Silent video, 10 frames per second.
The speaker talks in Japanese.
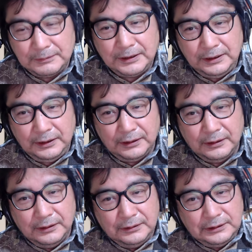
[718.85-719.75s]
つまり、
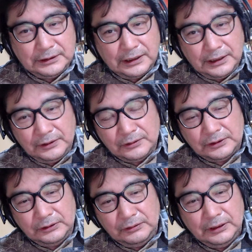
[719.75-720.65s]
力の
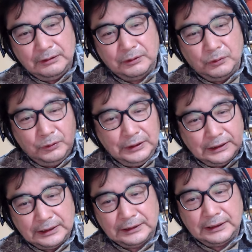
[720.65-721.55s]
強い側の
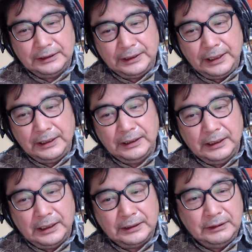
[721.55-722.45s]
親だったりね、
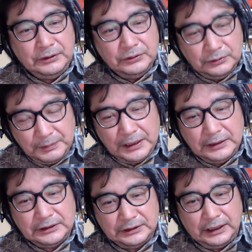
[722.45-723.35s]
あるいは有
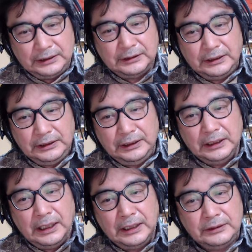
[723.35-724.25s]
名人だった
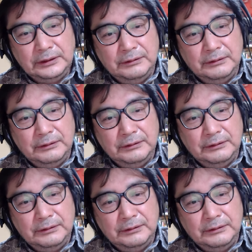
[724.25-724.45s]
り、ある